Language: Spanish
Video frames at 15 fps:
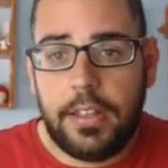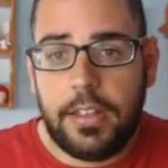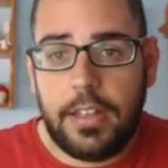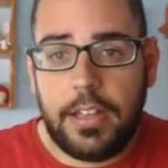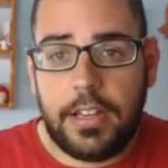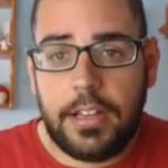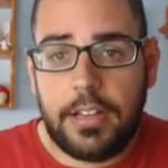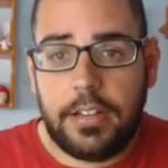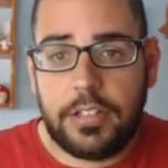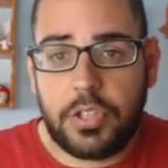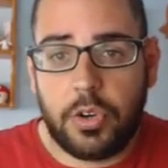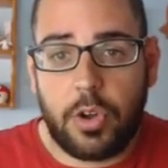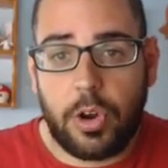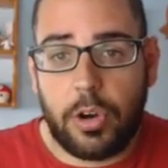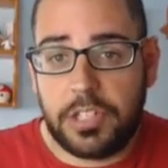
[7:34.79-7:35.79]
Eh,
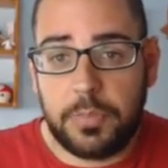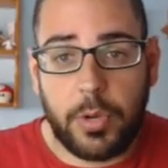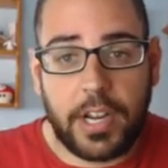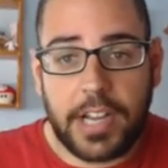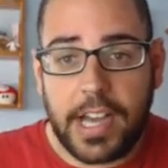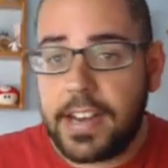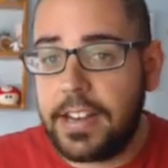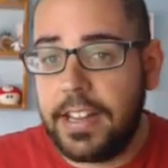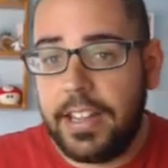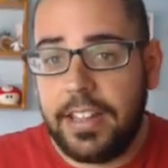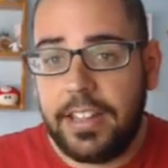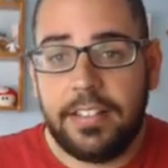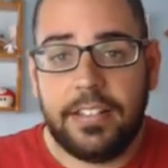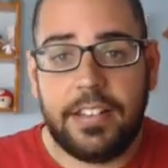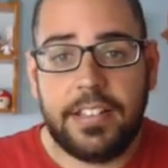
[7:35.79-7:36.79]
son colores muy
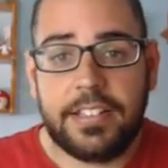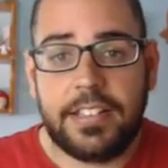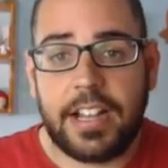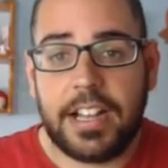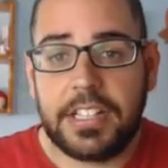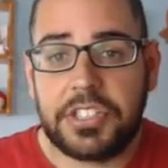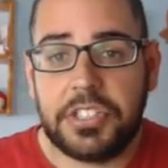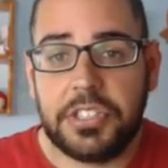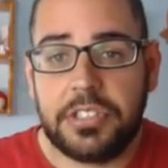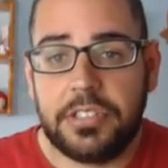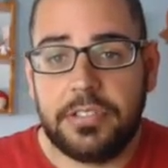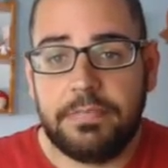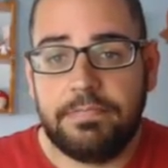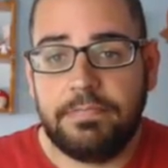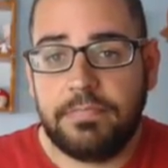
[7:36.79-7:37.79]
Harley, en este
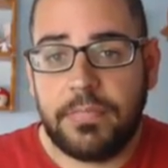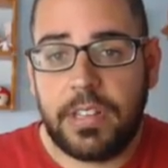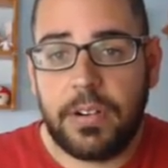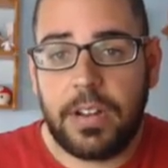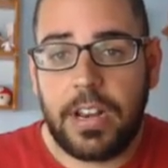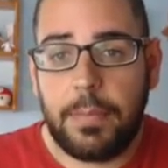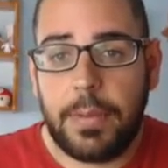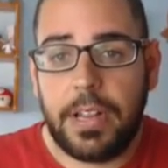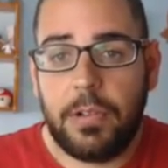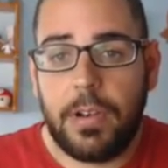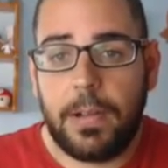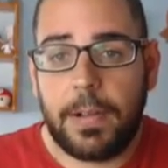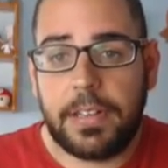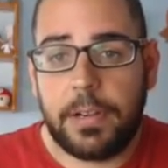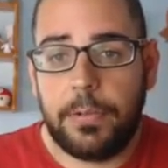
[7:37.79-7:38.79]
caso. Creo que la
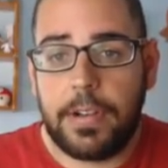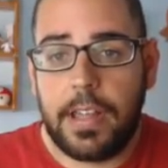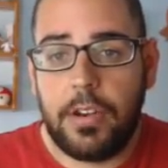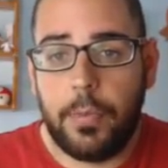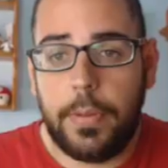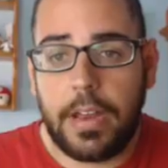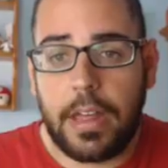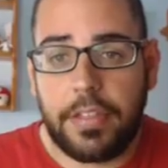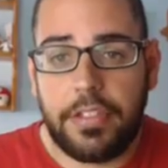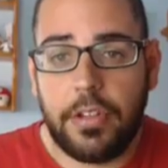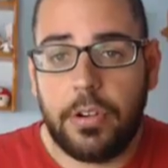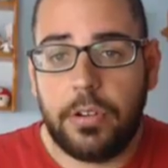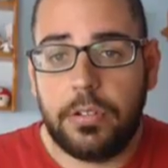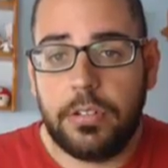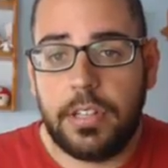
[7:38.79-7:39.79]
película va a tener una
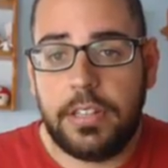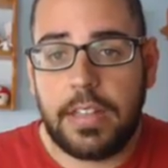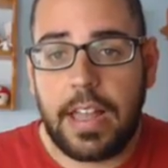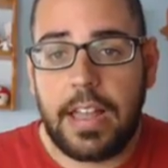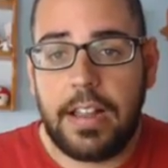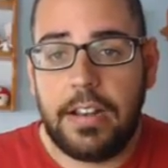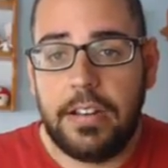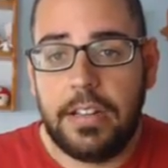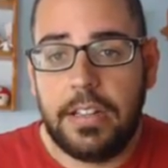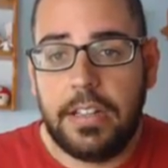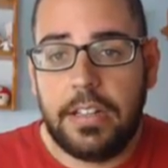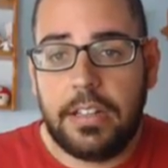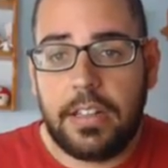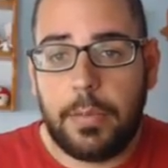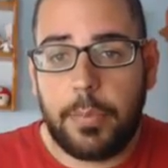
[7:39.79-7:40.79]
iluminación y tal,
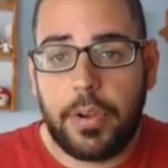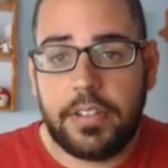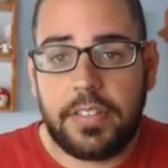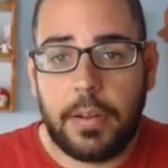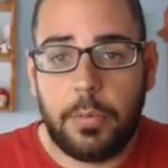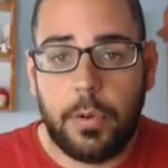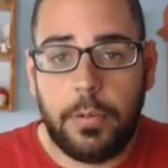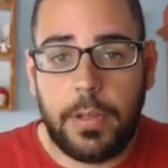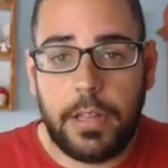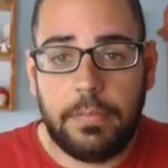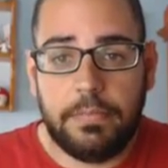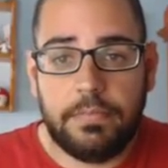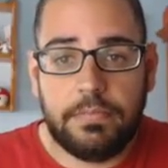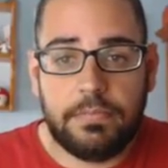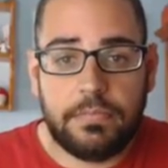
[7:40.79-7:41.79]
que puede estar muy
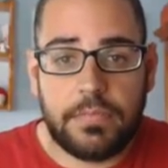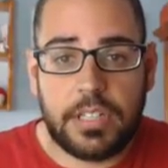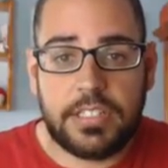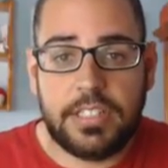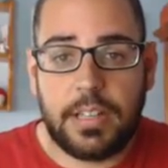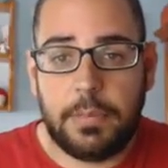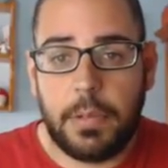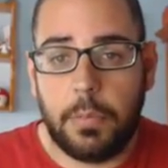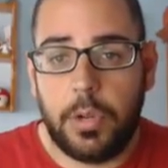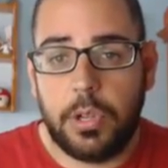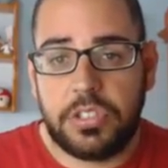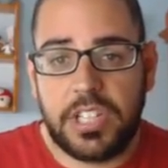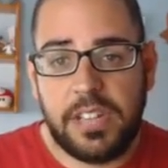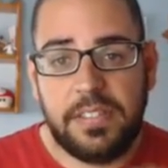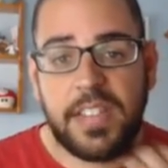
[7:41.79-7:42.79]
bien. Así también muy
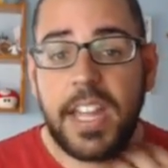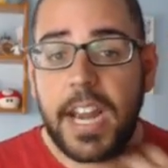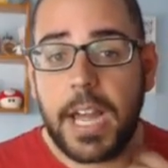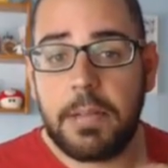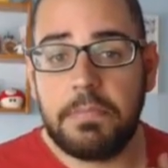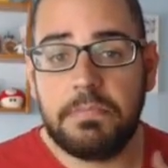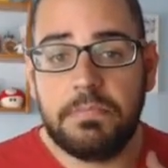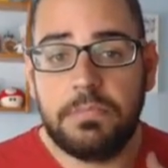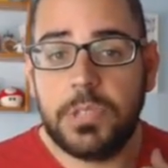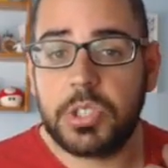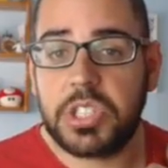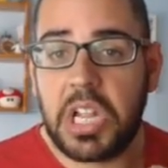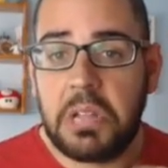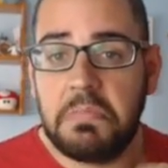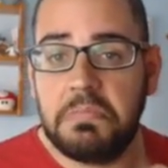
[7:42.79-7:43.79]
ochentera, no
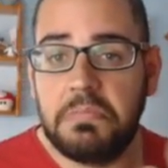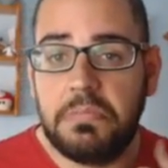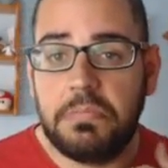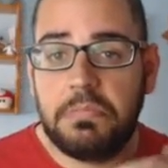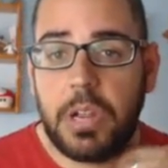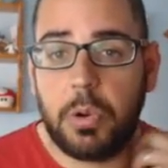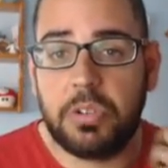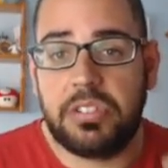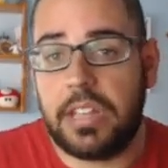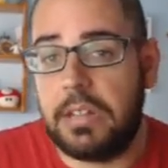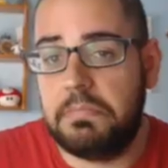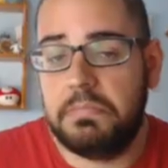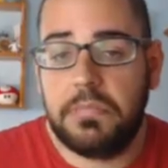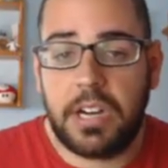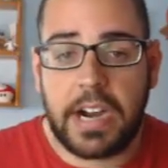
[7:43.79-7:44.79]
sé, me gusta.
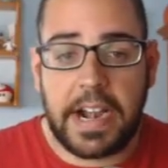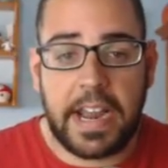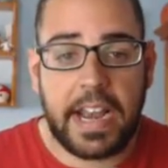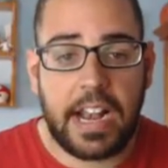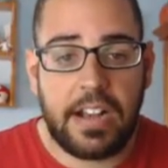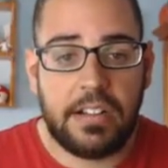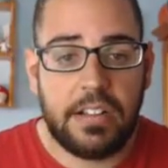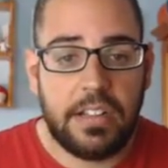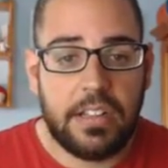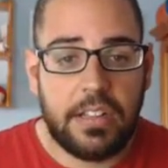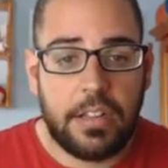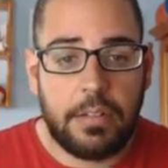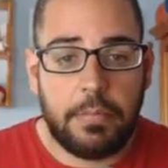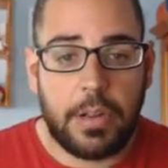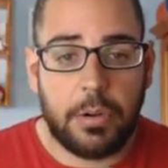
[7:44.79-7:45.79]
En general,
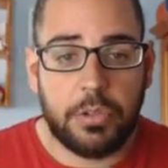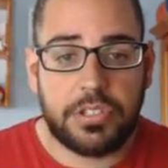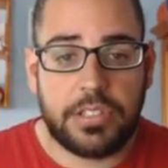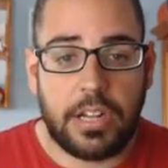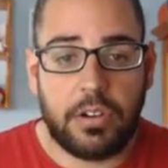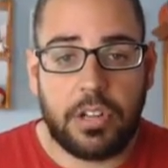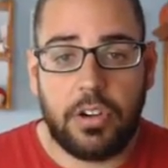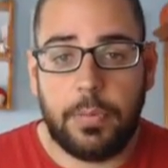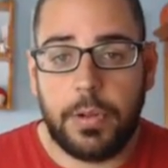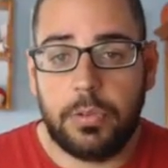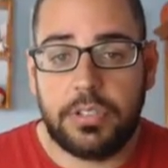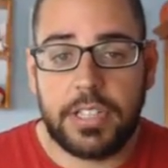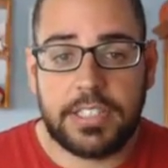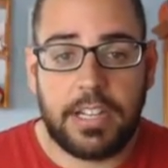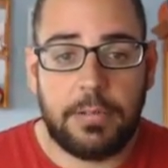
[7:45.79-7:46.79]
me gusta. Lo que no me
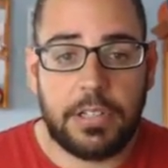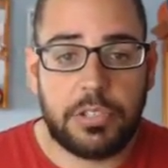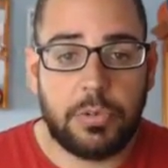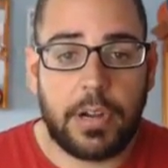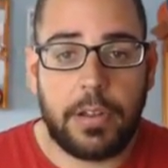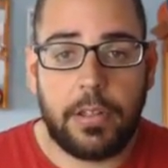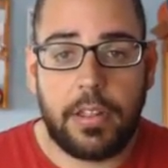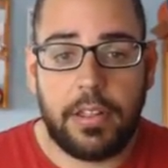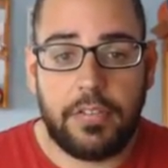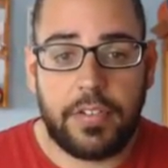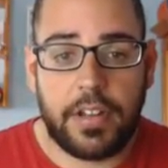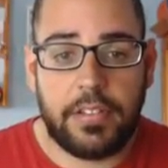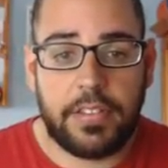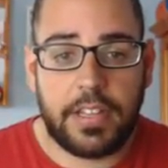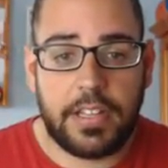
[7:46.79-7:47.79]
gusta es el vestuario de
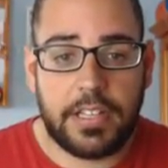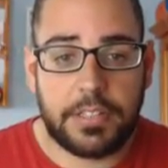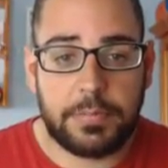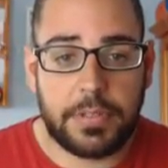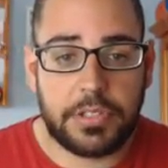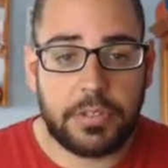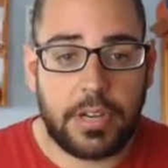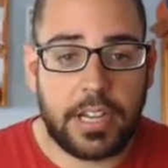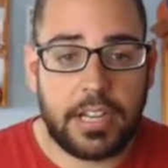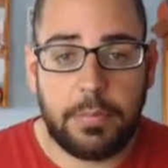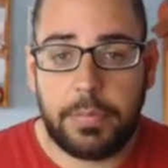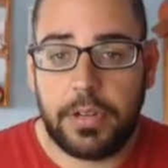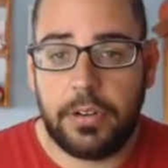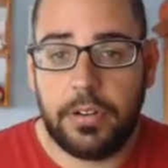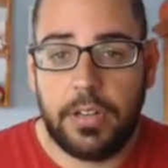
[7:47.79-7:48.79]
diferentes personajes,
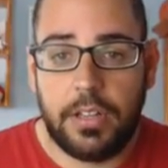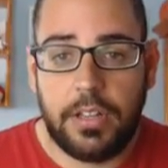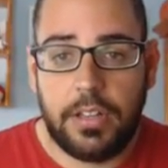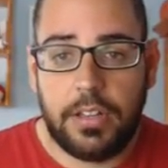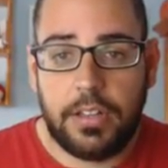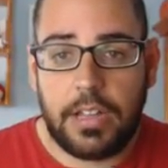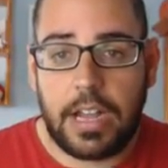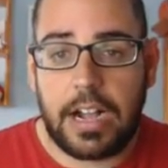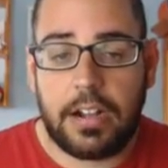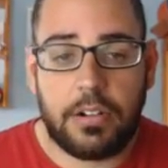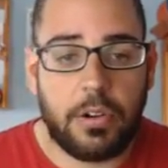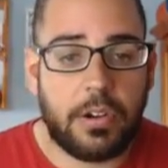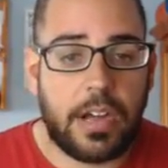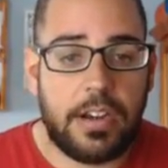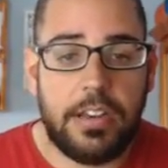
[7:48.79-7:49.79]
pero ah,
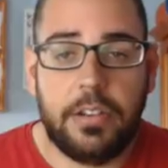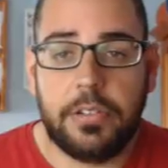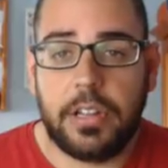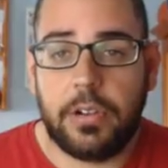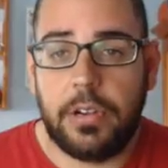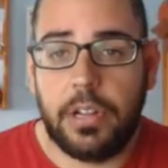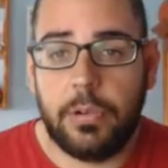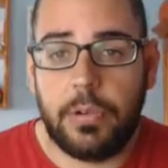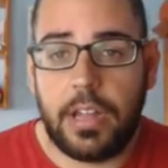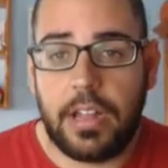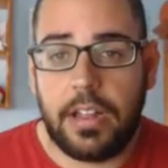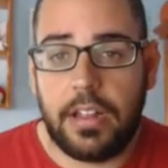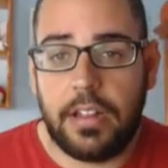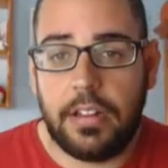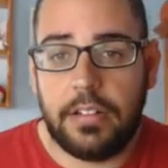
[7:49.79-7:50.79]
con Harley no tengo
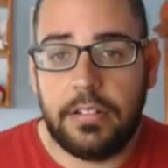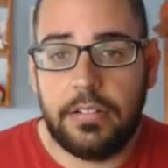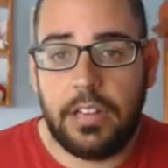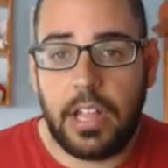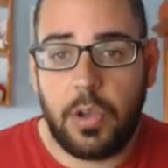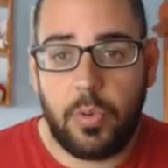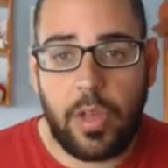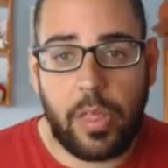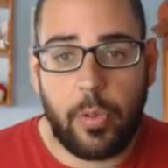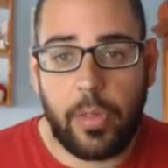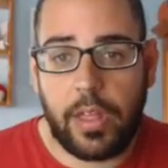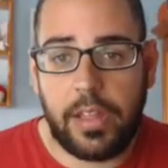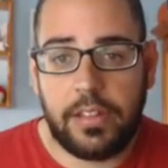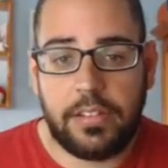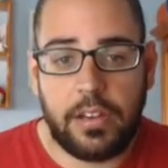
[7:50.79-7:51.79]
ninguna, ninguna
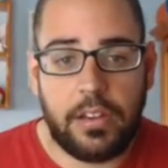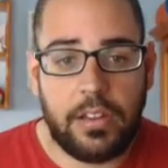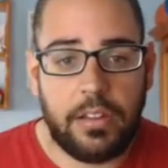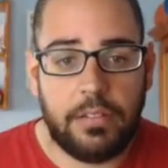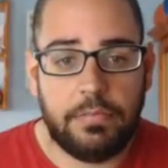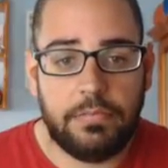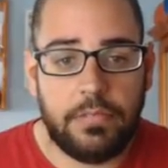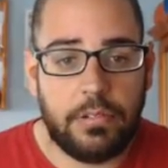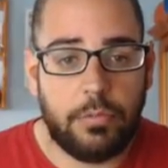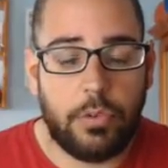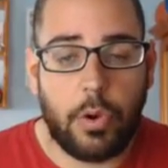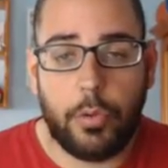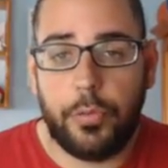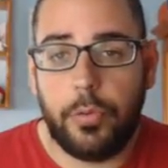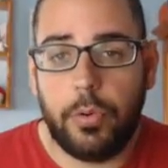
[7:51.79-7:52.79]
duda. ¿eh? Tiene un,
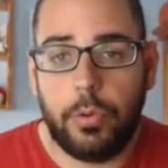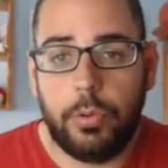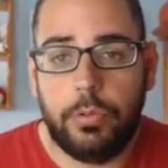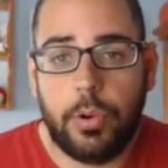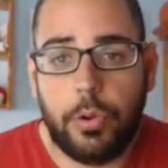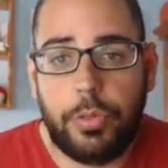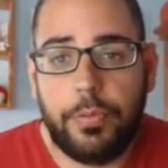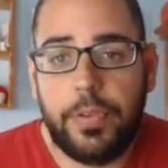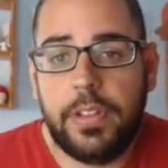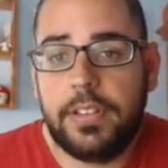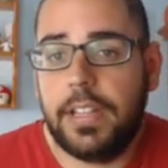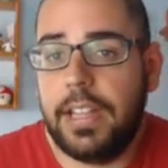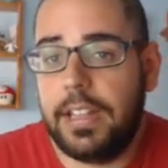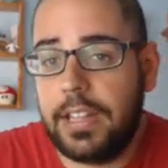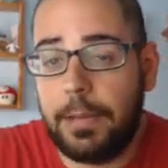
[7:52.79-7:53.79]
outfit
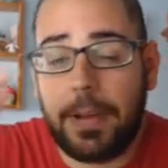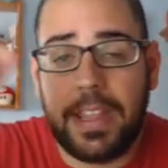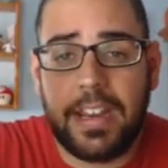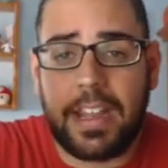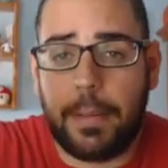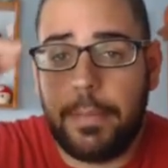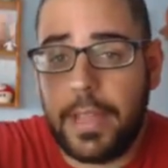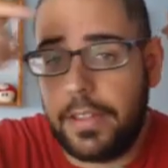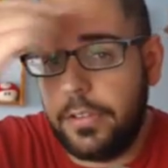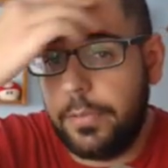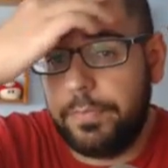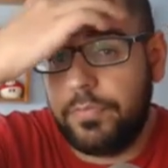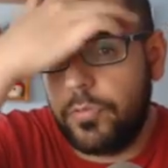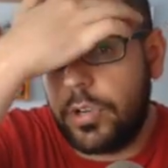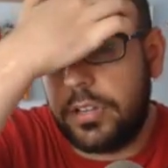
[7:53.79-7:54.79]
que, va a ir
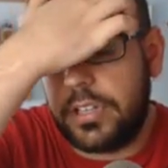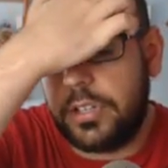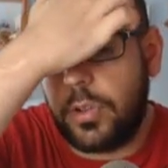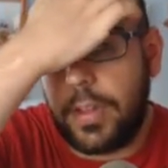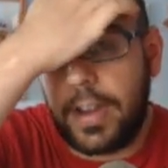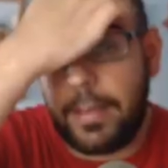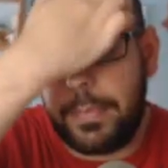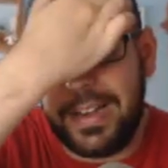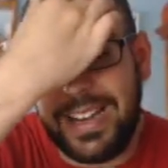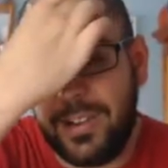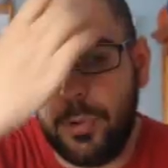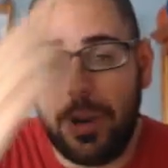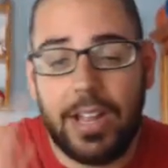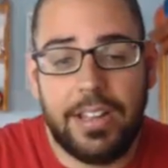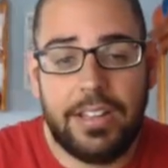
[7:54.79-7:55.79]
cambiando durante toda la
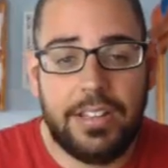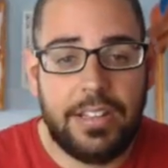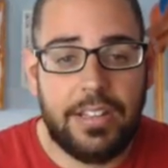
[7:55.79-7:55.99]
película.